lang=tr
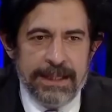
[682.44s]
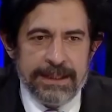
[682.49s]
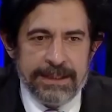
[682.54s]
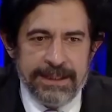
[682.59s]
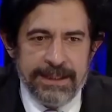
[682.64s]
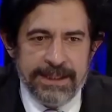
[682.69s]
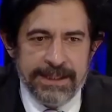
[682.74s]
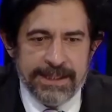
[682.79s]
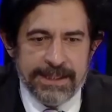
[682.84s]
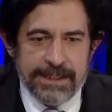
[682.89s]
E,
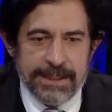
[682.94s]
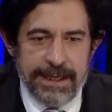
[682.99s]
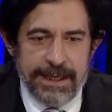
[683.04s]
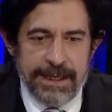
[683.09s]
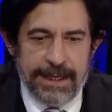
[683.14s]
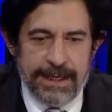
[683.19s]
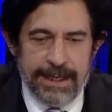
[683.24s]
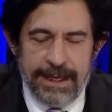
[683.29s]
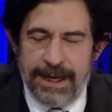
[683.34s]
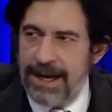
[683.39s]
kız
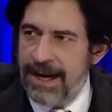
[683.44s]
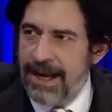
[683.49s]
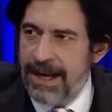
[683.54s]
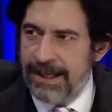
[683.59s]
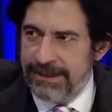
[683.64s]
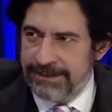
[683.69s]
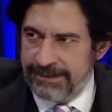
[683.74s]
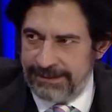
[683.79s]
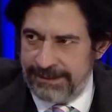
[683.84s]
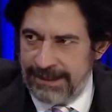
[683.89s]
e,
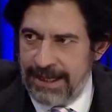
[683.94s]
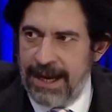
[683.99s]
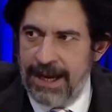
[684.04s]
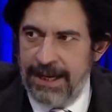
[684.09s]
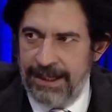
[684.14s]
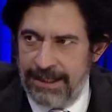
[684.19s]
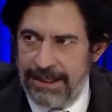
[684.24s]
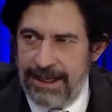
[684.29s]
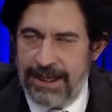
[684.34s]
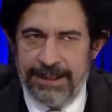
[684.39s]

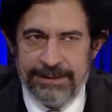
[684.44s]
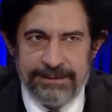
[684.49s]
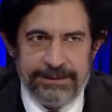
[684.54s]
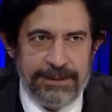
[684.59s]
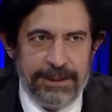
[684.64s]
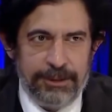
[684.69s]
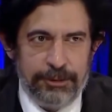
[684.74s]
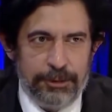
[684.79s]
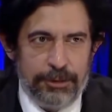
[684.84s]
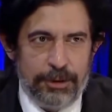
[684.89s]
altta,
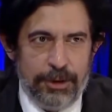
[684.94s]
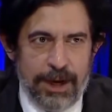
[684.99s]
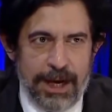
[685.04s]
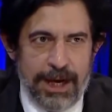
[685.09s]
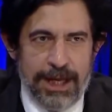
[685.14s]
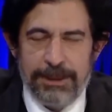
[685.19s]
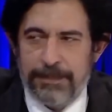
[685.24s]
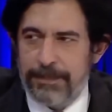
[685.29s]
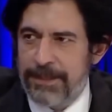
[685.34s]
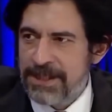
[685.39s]
altta
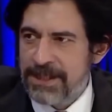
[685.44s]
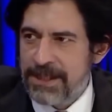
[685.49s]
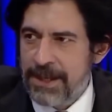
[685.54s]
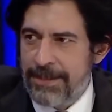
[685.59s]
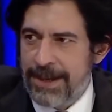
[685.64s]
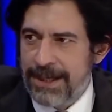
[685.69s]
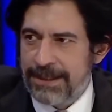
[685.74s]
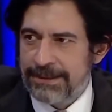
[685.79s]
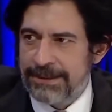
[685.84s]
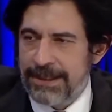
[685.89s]
duruyor, alt
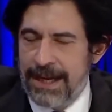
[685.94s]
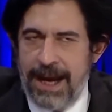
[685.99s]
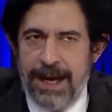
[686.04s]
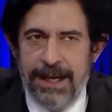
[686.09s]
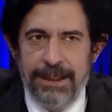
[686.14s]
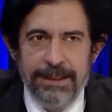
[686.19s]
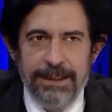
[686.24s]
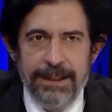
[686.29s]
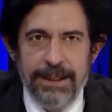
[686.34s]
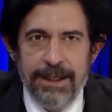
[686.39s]

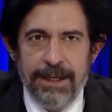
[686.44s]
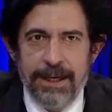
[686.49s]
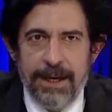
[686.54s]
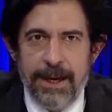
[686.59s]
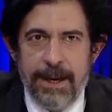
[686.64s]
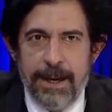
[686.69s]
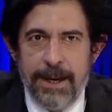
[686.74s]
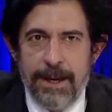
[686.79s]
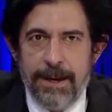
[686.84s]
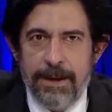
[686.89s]
basamakta
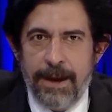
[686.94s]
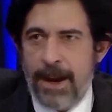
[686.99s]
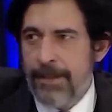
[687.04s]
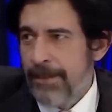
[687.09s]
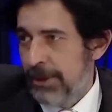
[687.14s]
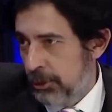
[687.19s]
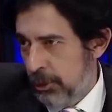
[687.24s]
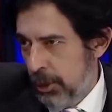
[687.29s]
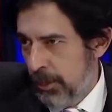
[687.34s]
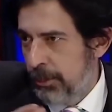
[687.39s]
e,
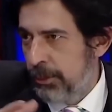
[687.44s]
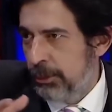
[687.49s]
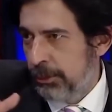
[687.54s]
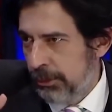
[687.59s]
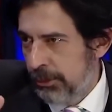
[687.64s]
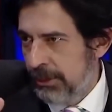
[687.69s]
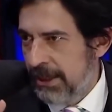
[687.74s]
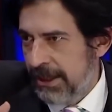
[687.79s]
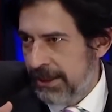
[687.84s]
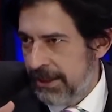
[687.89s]
ama
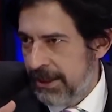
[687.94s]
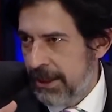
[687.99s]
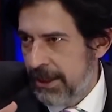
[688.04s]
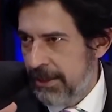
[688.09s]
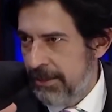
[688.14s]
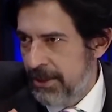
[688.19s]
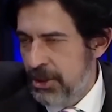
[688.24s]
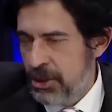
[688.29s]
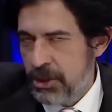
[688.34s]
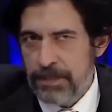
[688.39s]
topuklu da
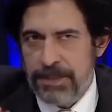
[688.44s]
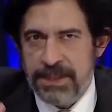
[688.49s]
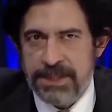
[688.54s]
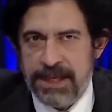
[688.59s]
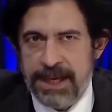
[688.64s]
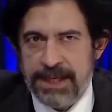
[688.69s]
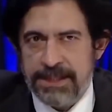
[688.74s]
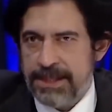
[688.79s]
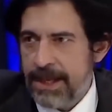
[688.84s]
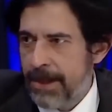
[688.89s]
giymiş. Hı hı. Bir
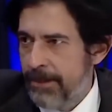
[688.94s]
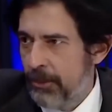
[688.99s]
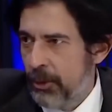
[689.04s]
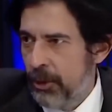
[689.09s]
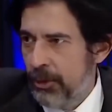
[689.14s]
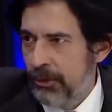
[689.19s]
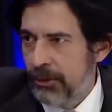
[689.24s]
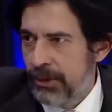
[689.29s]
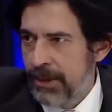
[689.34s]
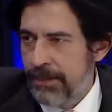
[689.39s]

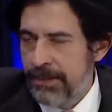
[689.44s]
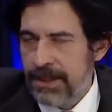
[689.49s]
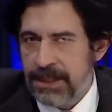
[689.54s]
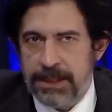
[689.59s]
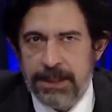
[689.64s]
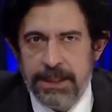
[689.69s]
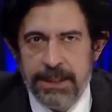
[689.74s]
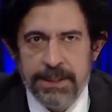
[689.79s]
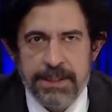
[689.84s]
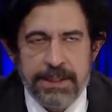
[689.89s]
80 boyunda
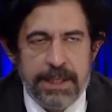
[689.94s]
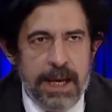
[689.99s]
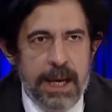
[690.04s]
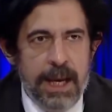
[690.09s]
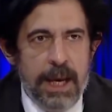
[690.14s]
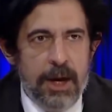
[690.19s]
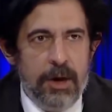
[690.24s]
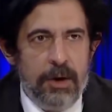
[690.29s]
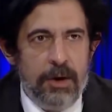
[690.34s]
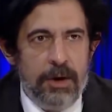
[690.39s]
bir kız.
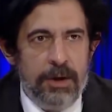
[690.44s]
